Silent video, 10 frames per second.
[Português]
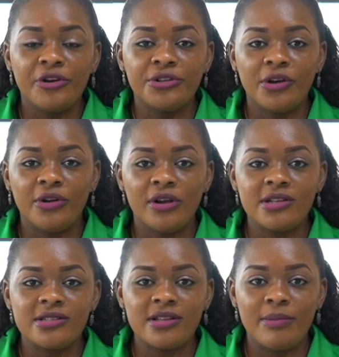então a
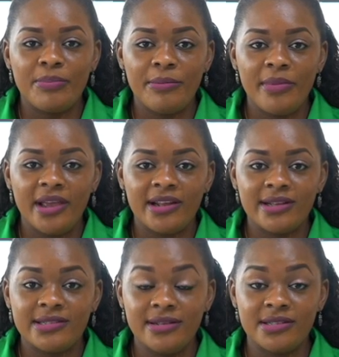nossa
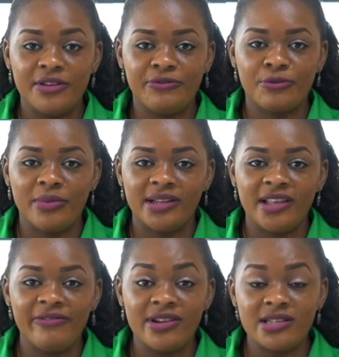primeira síntese
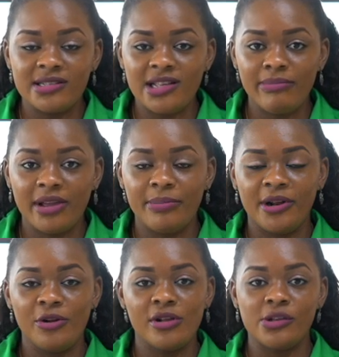informativa. Já sabe que
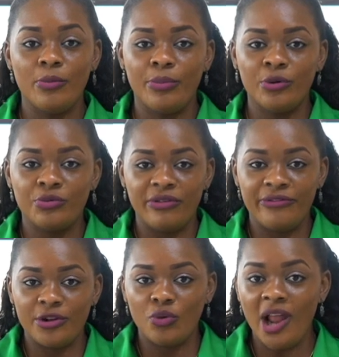para nós é um ponto e
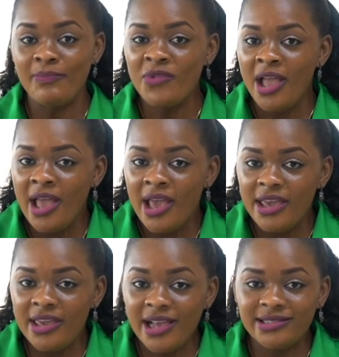vírgula.
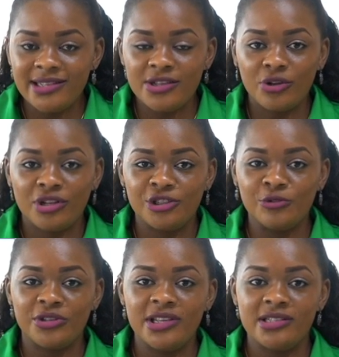E estas e outras
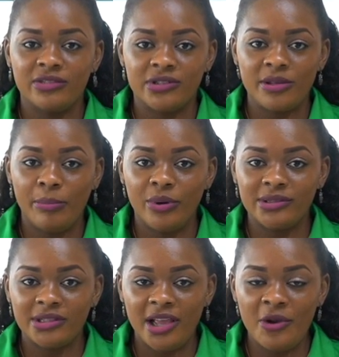notícias você
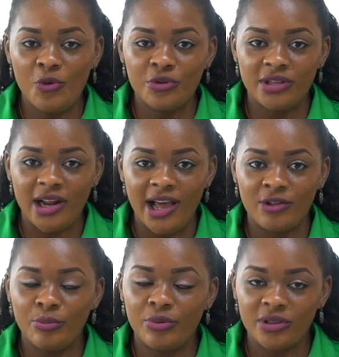pode
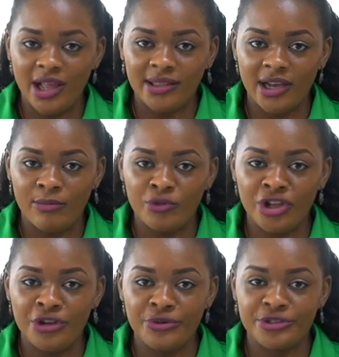encontrar no portal da
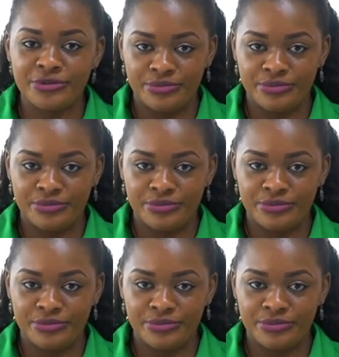Camunda News.